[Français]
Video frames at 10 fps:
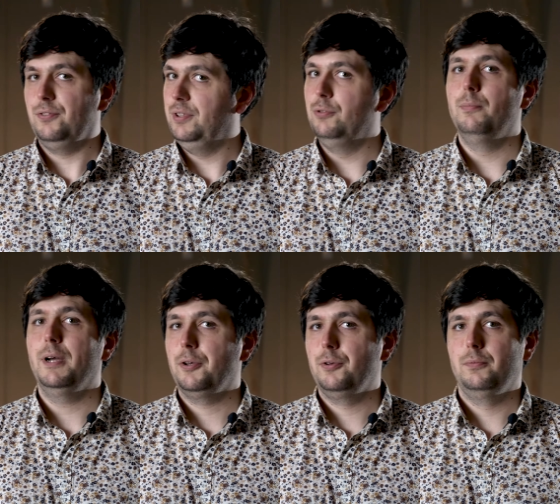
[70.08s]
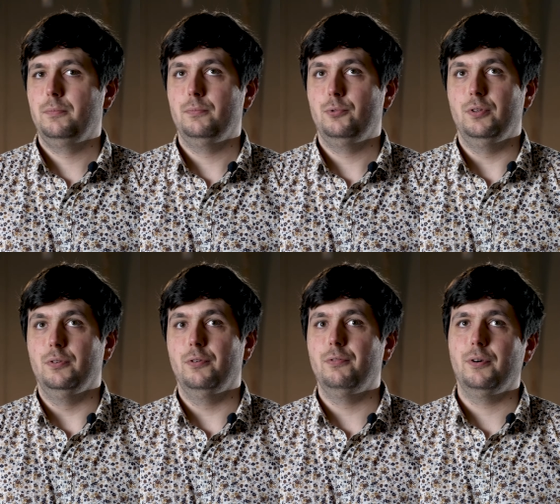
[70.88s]
en de Bach, c'est
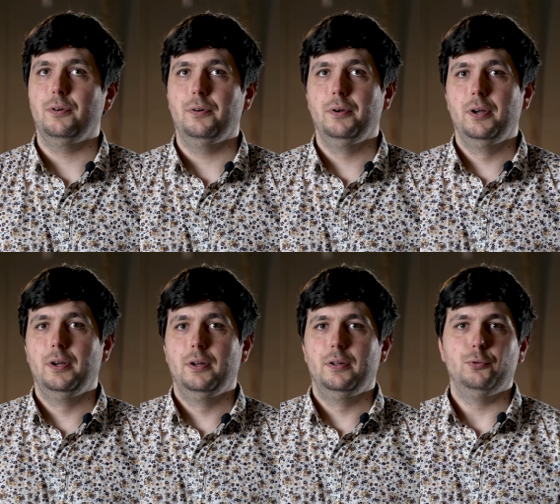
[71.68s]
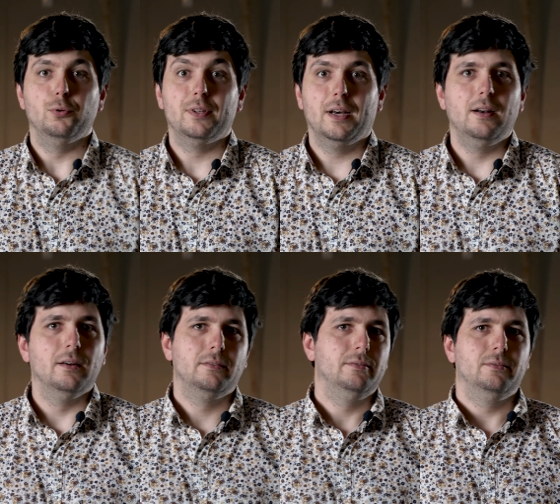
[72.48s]
une œuvre euh, totale
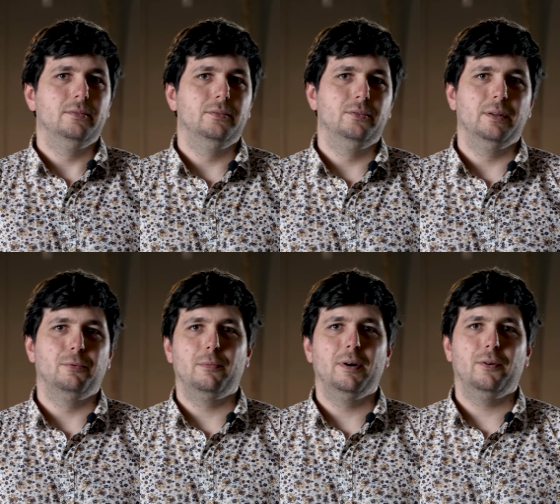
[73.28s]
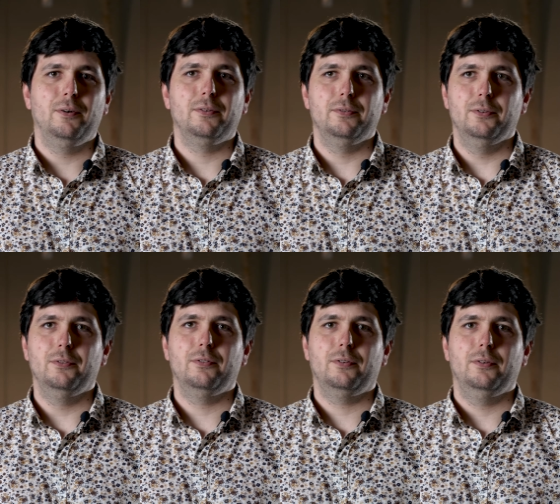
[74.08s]
de l'époque baroque, une
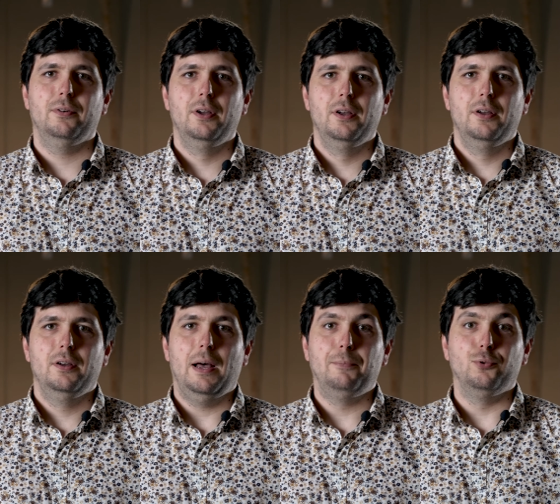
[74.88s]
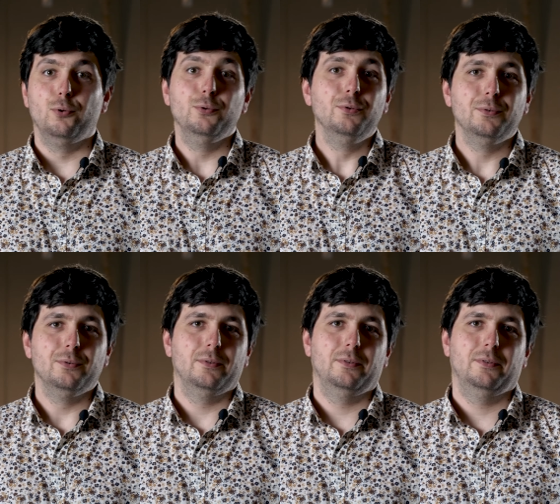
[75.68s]
œuvre euh, absolue,
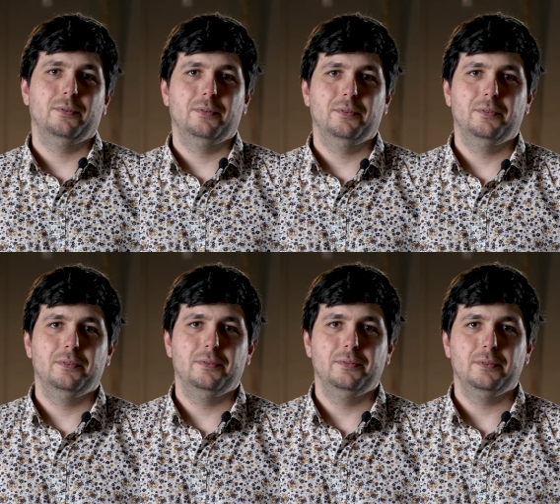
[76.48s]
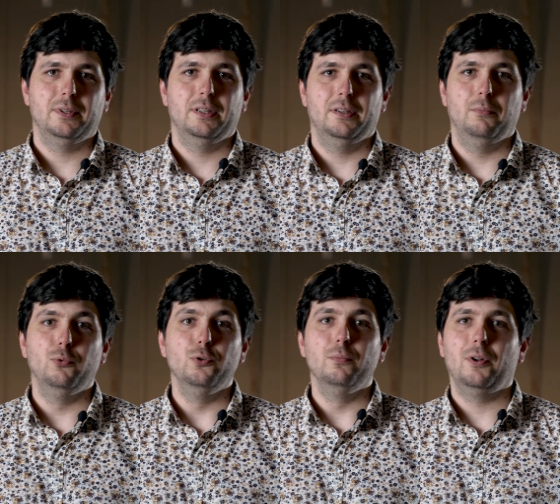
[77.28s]
qui est un
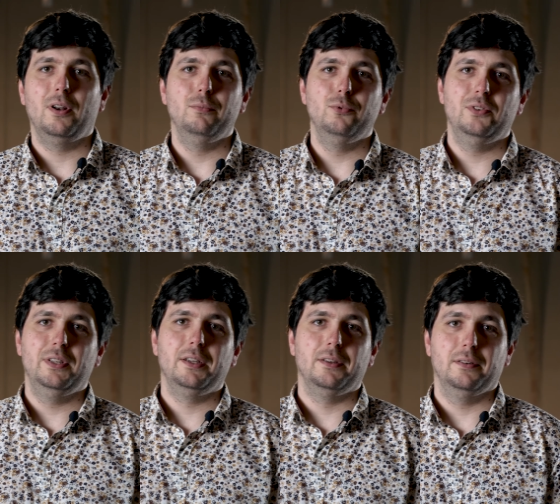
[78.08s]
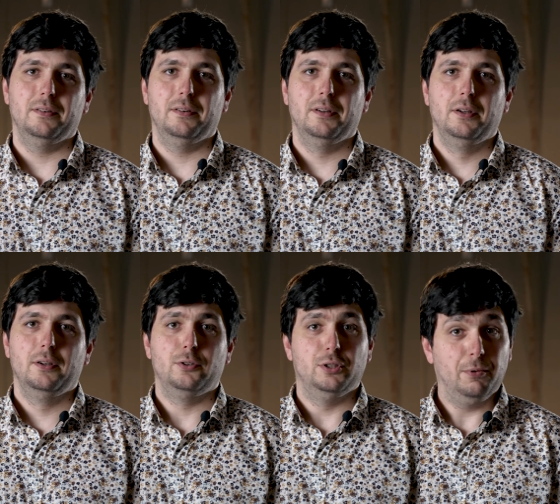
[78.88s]
monument de la musique, que
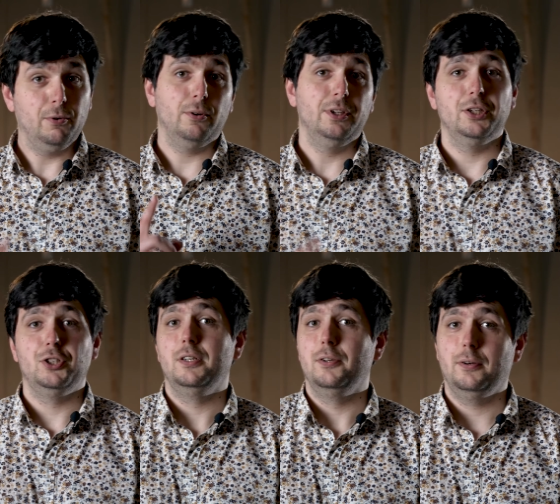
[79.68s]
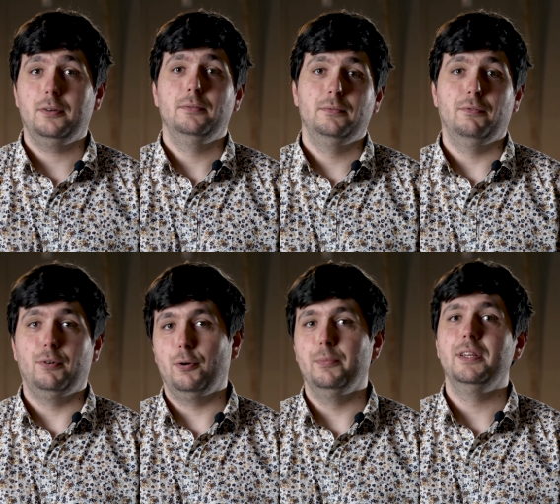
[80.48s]
que j'ai pas encore dirigé d'ailleurs. Il va
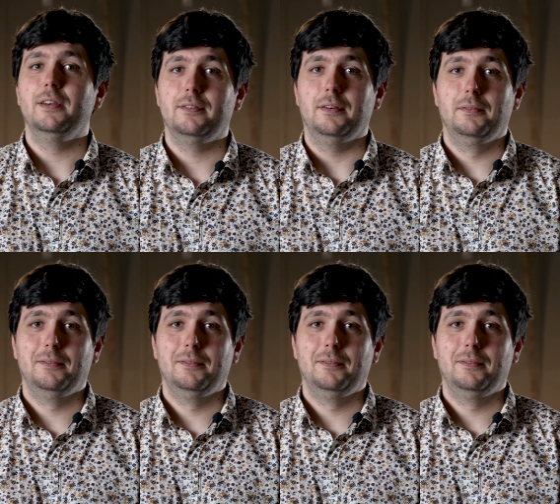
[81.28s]
falloir remédier à ça.